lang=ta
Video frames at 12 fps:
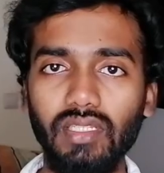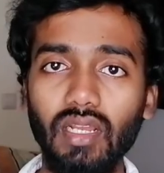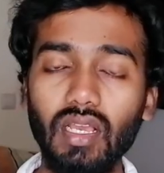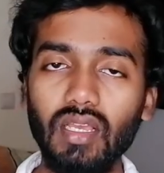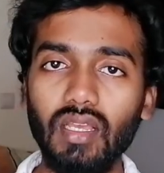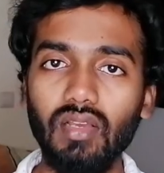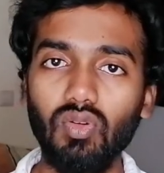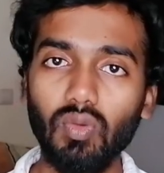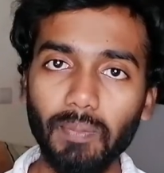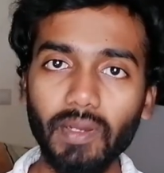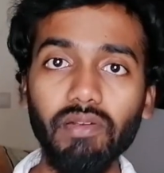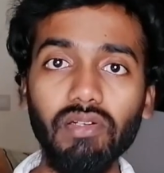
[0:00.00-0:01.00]
வந்துட்டு
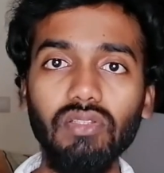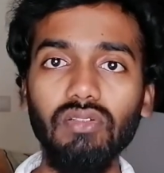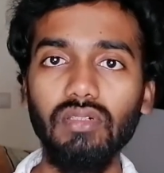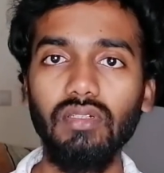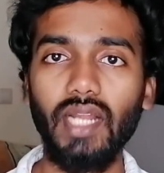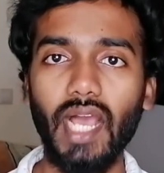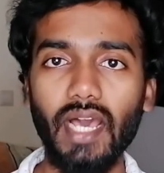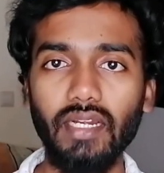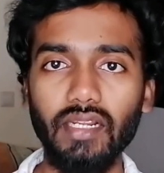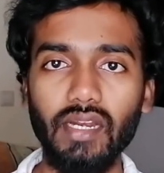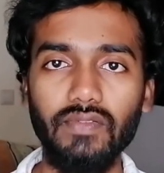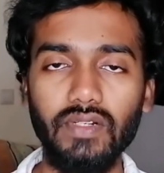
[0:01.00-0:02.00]
இப்போவே வந்துட்டு ஒரு
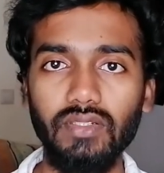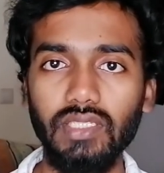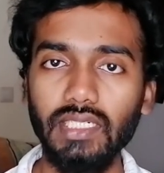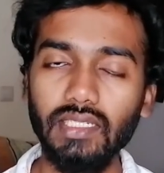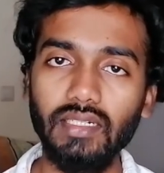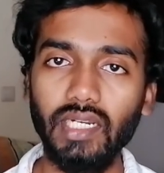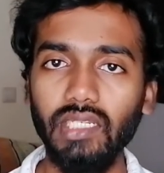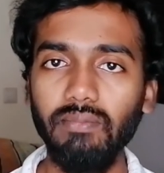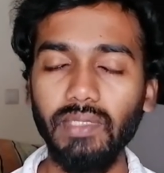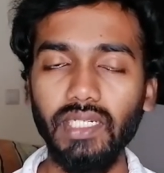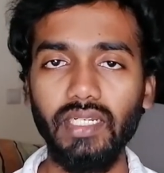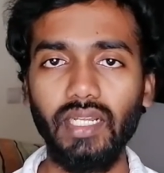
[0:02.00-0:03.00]
ஏர்க்ராஃப்டை வந்துட்டு ரெடி
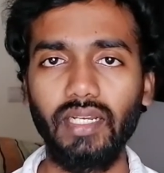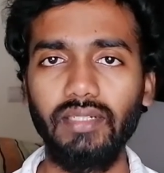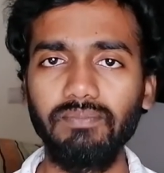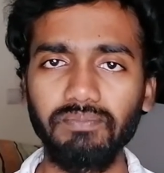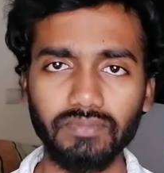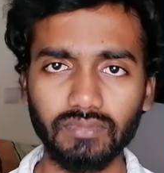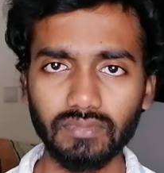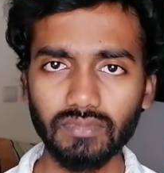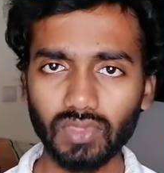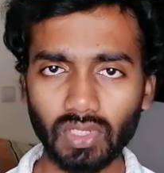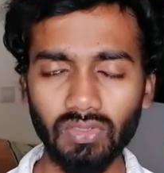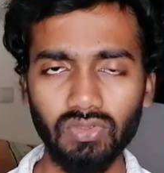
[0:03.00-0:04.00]
பண்ணிட்டாங்க
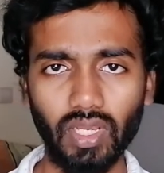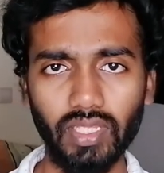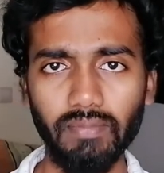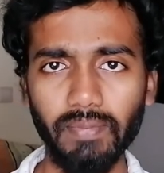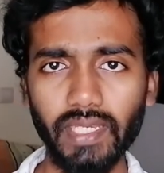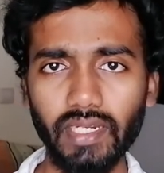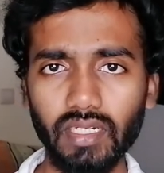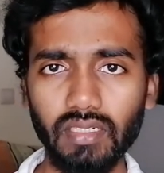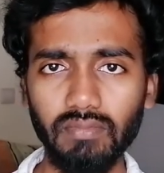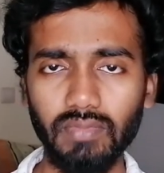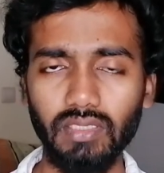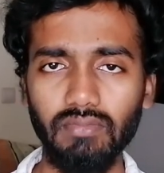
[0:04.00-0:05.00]
ஸோ அது பேர்
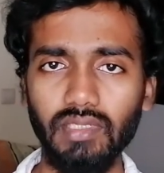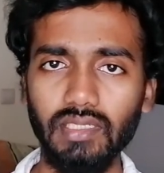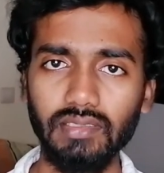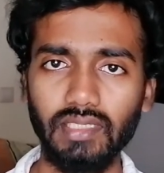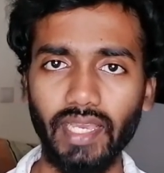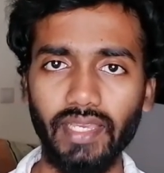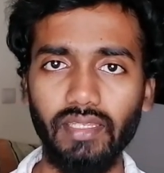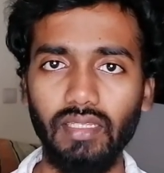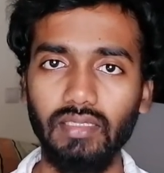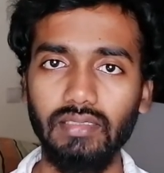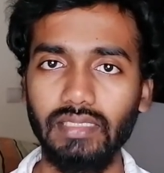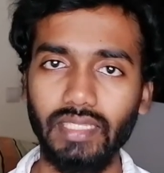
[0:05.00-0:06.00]
என்னன்னு பார்த்தோம்னா
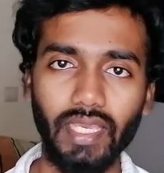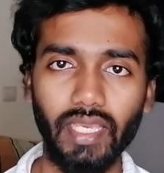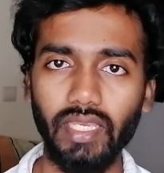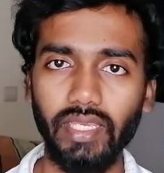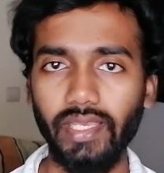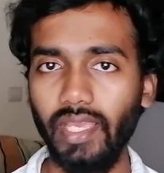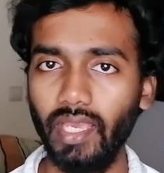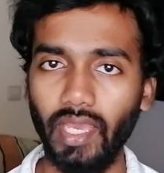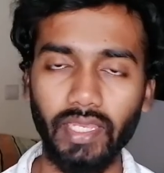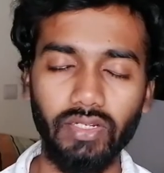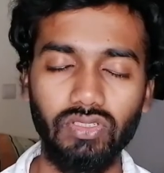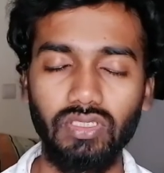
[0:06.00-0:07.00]
ஸ்கை
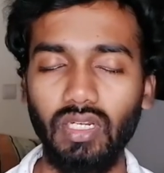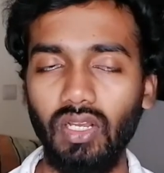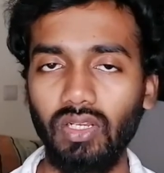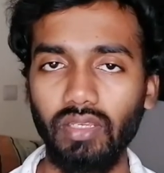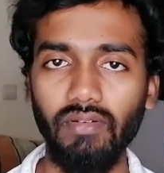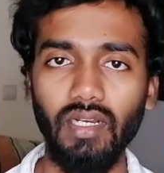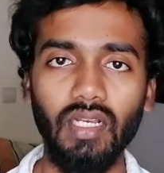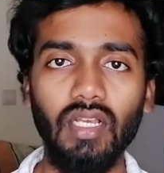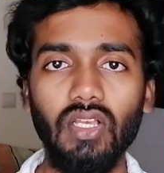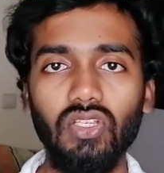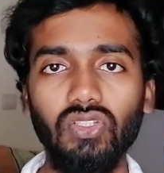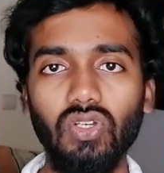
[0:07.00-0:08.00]
ஏஐன்னு வச்சுக்கலாம் ஓகேவா
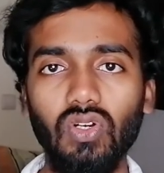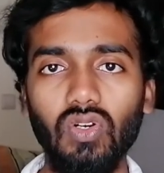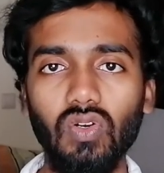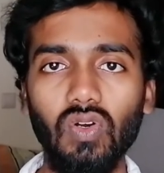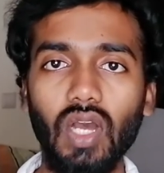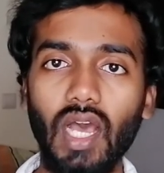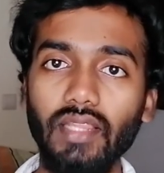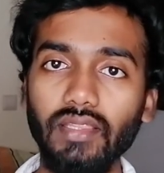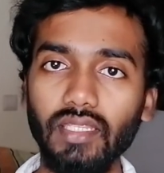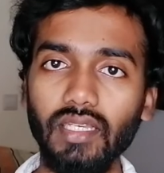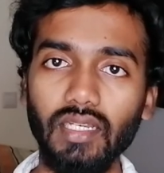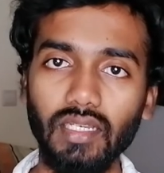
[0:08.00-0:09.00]
ஸோ
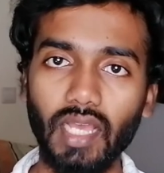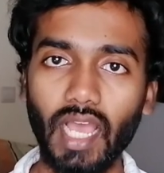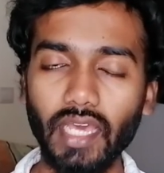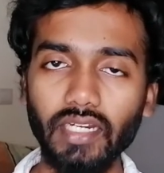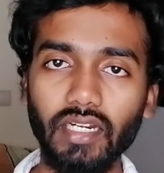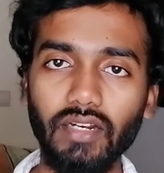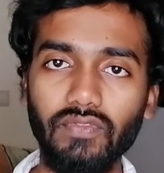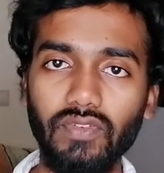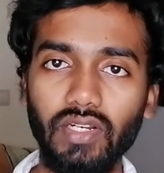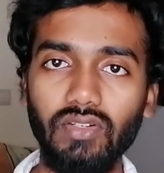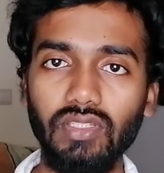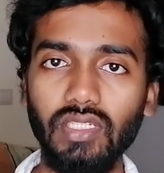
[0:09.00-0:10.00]
அந்த
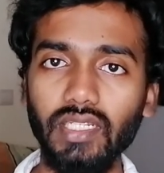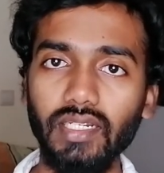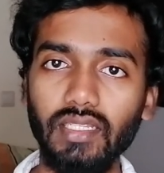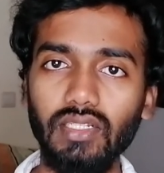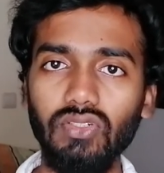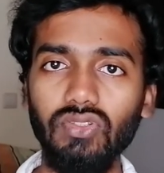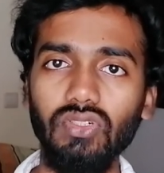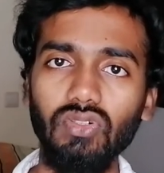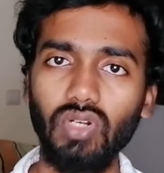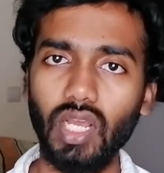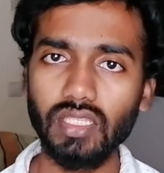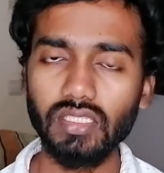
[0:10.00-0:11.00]
ஏர்க்ராஃப்டில் வந்துட்டு கிட்டத்தட்ட வந்துட்டு
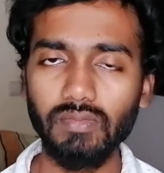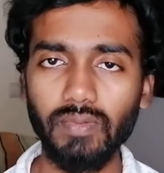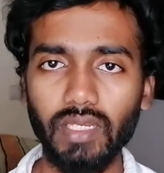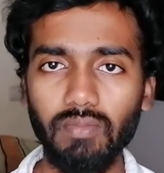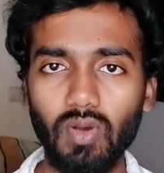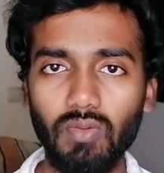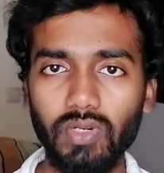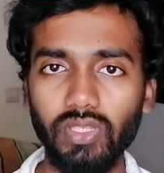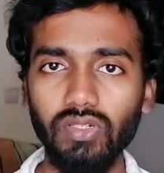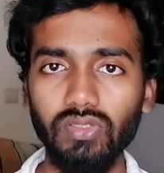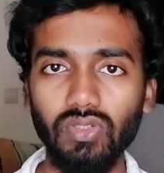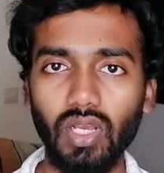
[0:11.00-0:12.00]
ஒரு அஞ்சு பேர் போக
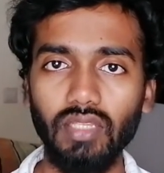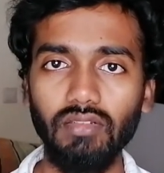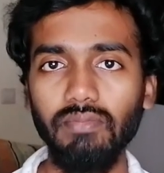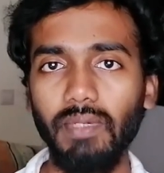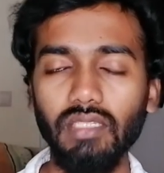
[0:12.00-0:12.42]
முடியும் ஸோ அது வந்து